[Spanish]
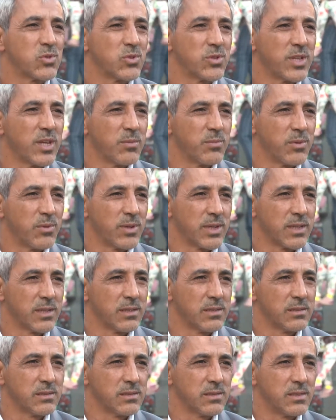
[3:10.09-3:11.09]
tiempo,
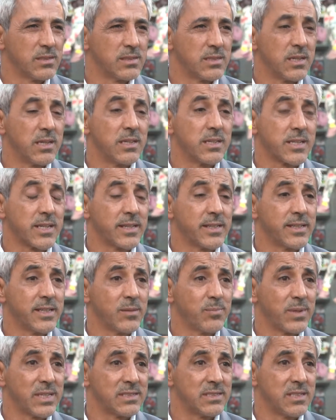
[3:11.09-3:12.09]
¿verdad? Y
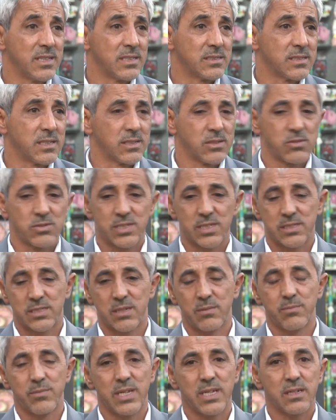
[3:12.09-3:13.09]
requiere paciencia, entonces
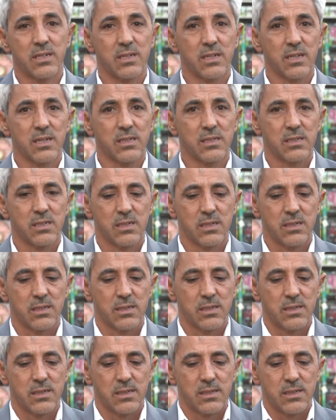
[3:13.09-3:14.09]
se mezcla
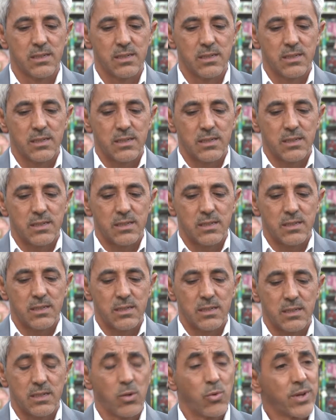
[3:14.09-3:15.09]

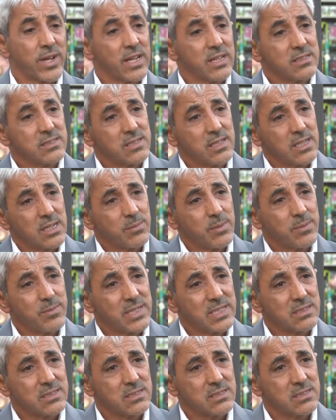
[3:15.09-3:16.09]
la urgencia de las
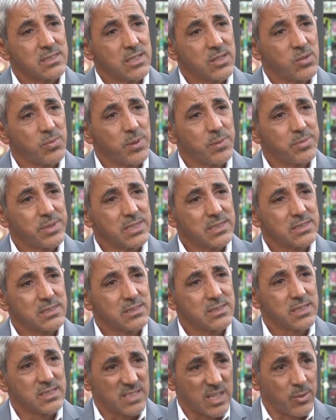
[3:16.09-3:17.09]
mamás y de los papás
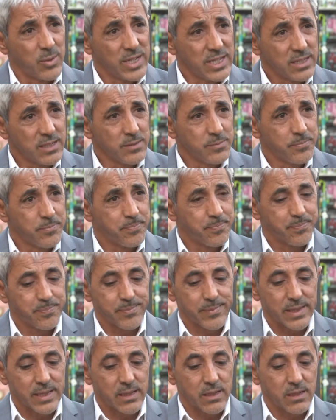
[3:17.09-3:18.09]
de saber
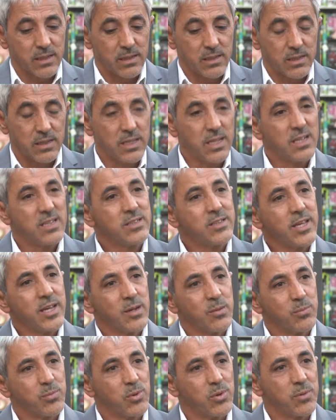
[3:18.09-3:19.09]
y el
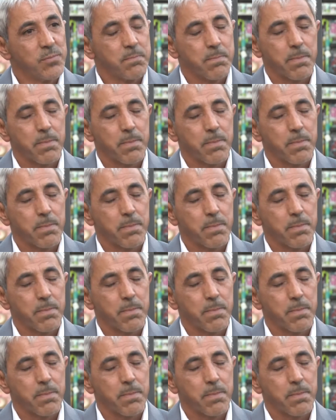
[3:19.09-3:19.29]
tiempo.